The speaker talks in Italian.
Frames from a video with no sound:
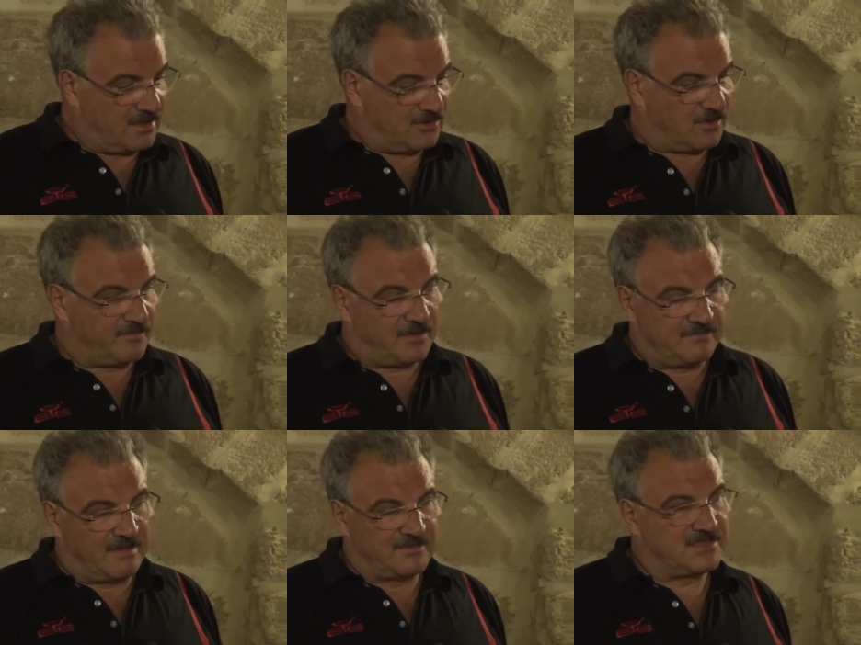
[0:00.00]
nel gruppo,
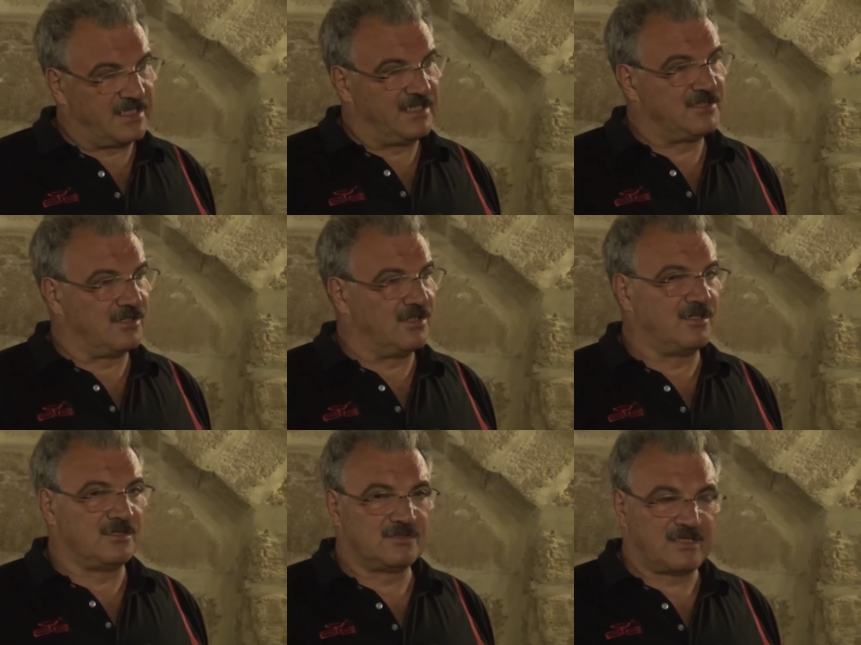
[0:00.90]
abbiamo
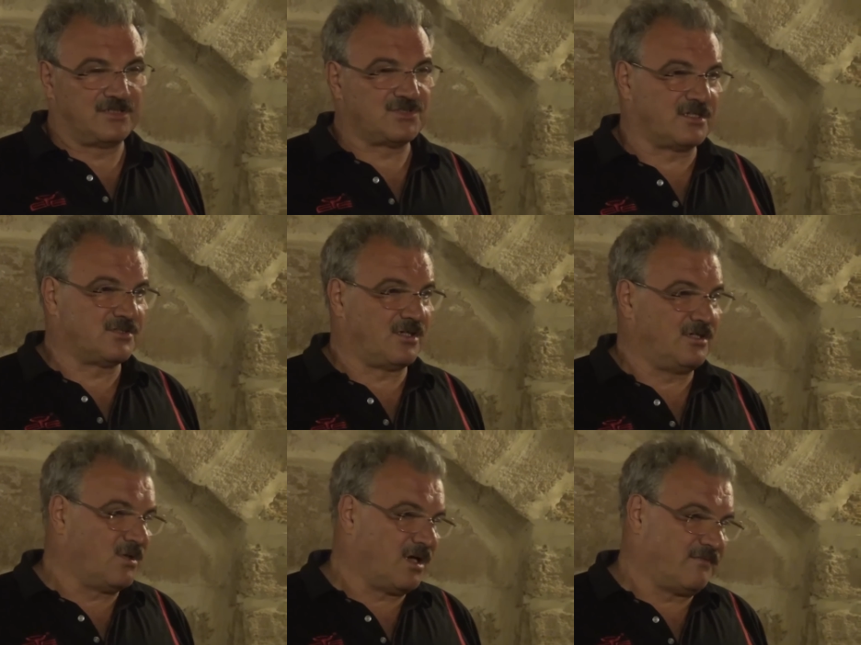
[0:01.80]
inserito tre giocatori
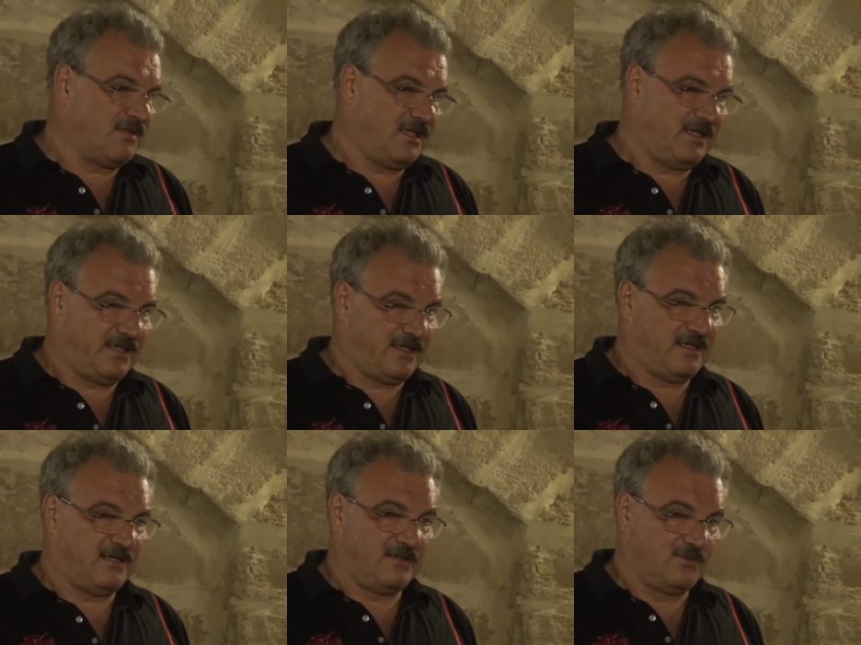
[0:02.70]

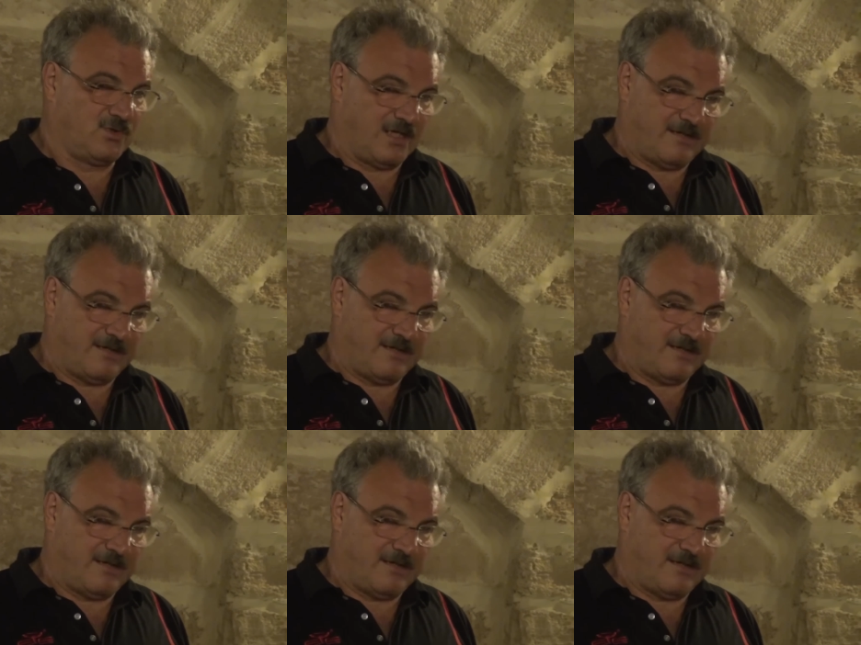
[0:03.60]
nuovi, due